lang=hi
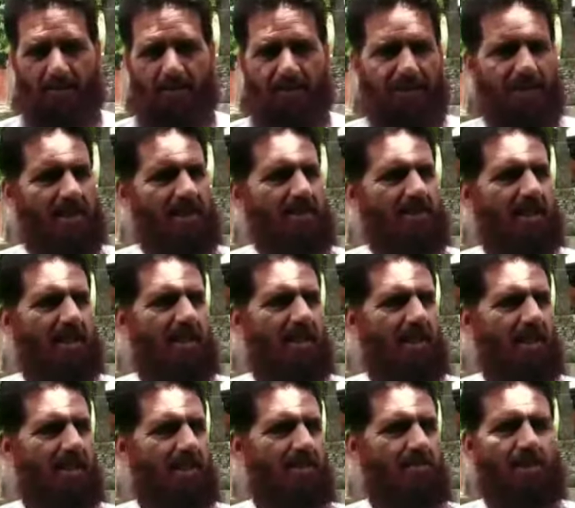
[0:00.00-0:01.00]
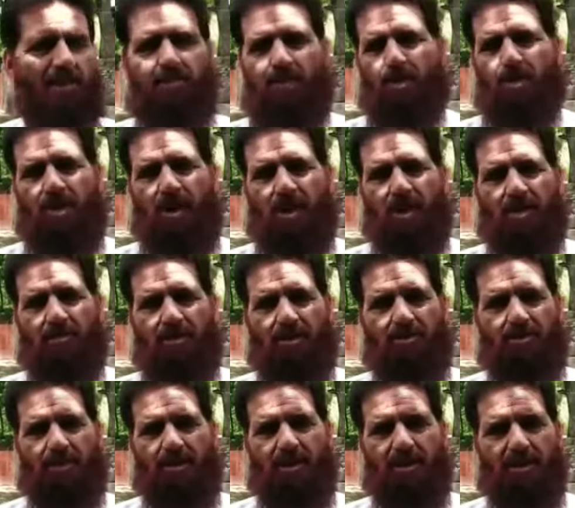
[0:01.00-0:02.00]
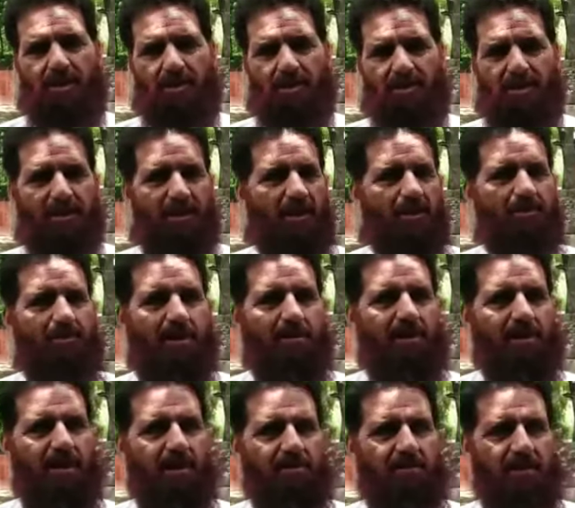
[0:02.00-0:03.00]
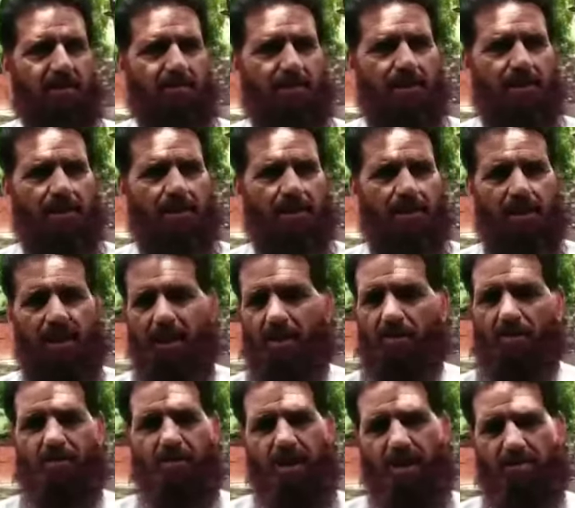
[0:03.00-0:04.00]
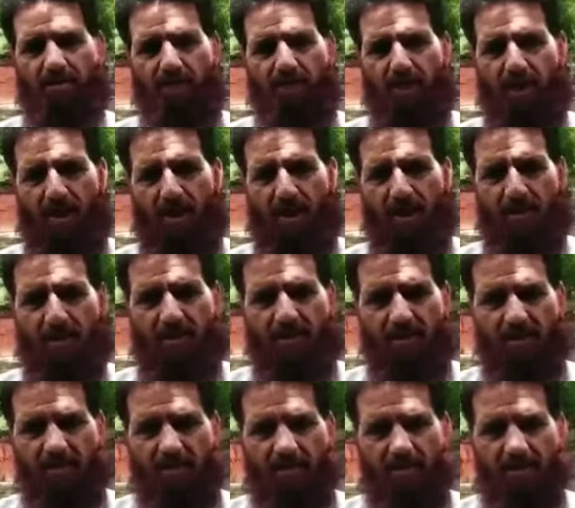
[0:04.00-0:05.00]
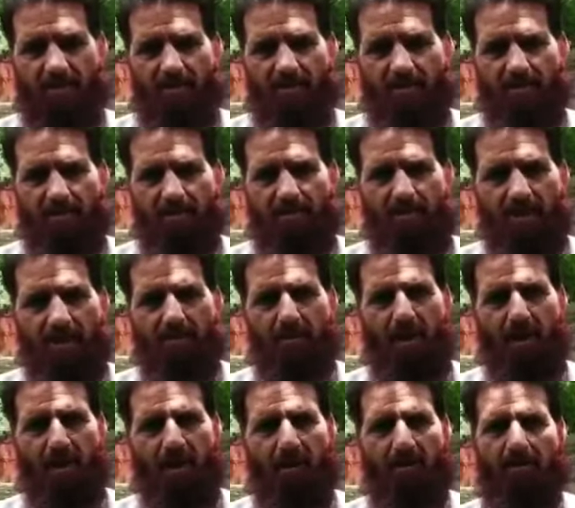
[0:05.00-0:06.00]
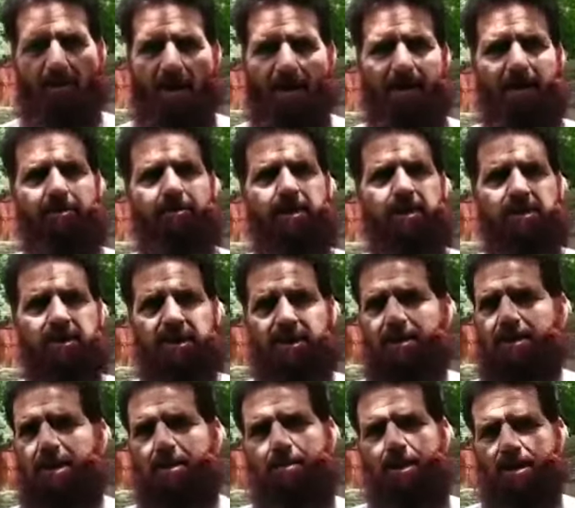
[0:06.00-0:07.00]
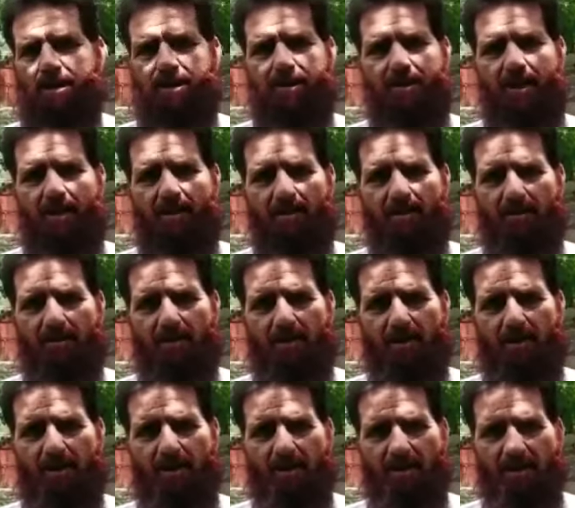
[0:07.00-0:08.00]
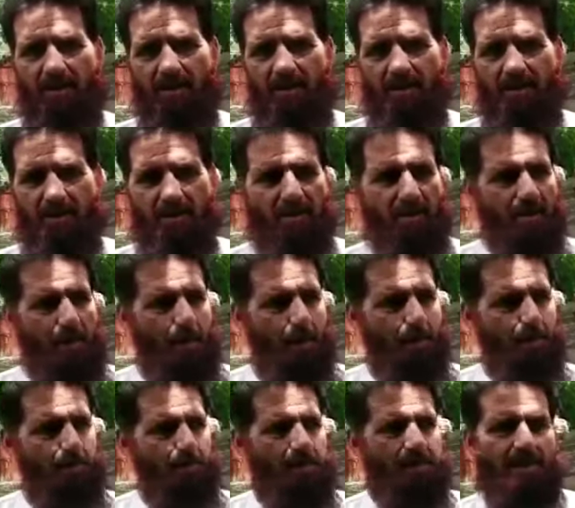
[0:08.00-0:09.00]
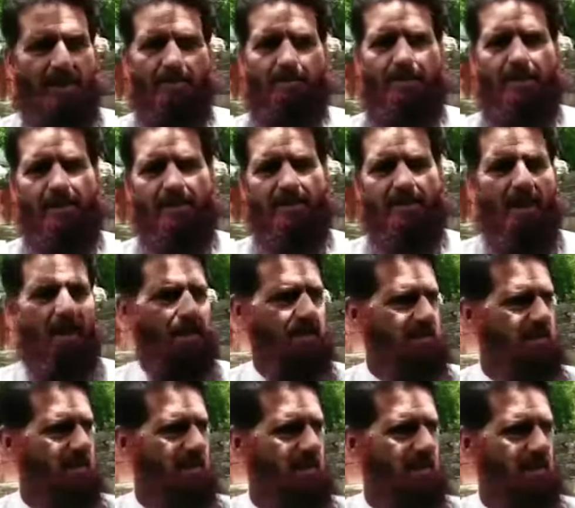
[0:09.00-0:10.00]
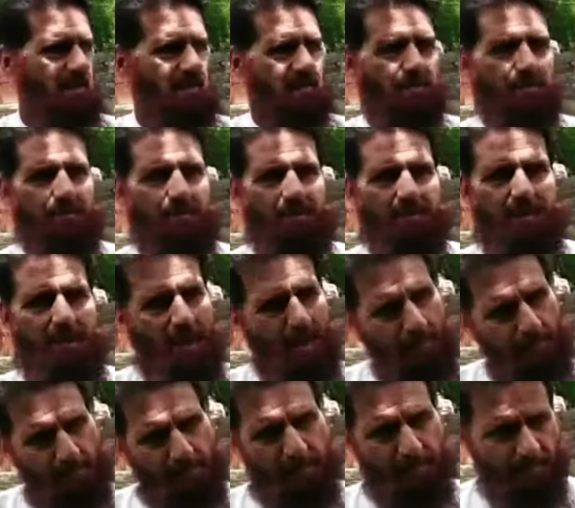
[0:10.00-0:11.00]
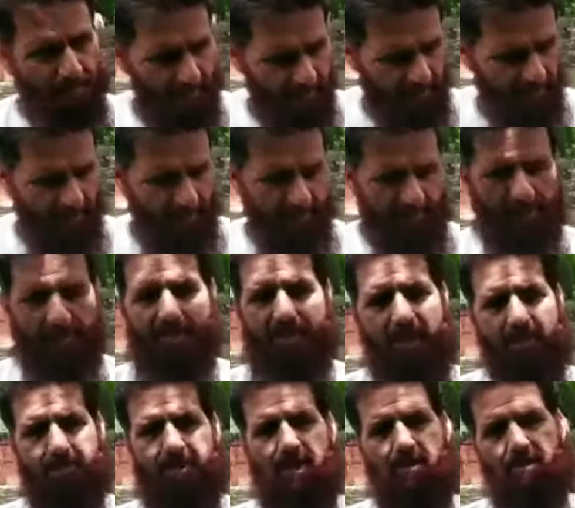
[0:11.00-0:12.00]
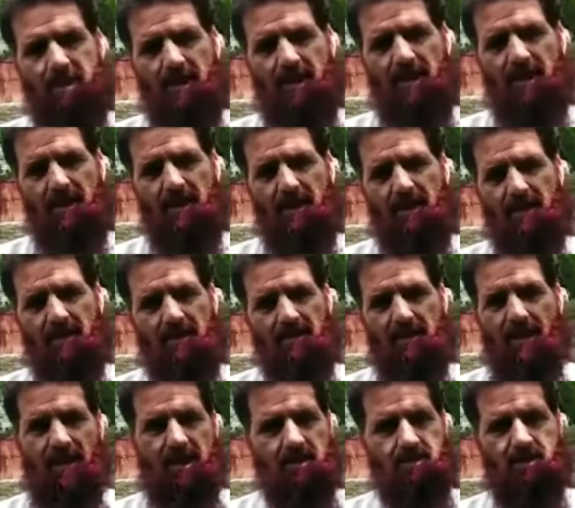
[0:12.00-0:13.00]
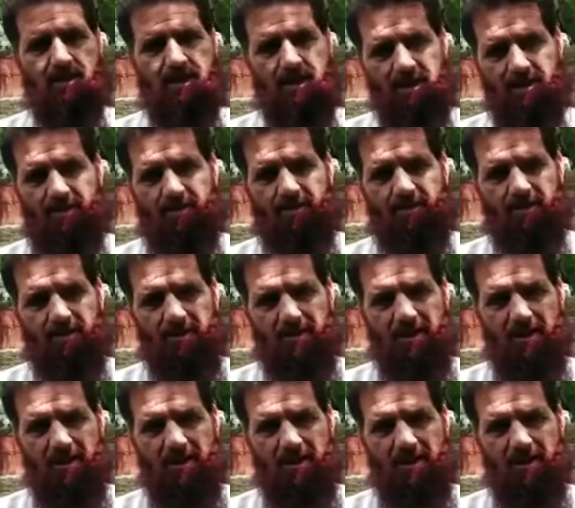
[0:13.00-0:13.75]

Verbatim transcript: मसला इस तरह है कि मैं मुश्ताक अहमद मीर सनाफ मोहम्मद अनवर मीर आर ओ जैनपोरा मीर मोहल्ला वार्ड नंबर तीन का बाशिंदा हूँ पिछले बीस साल से यहाँ पे इस जगह पे जहाँ पे हम खड़े हैं रिहाइश पजीर हूँ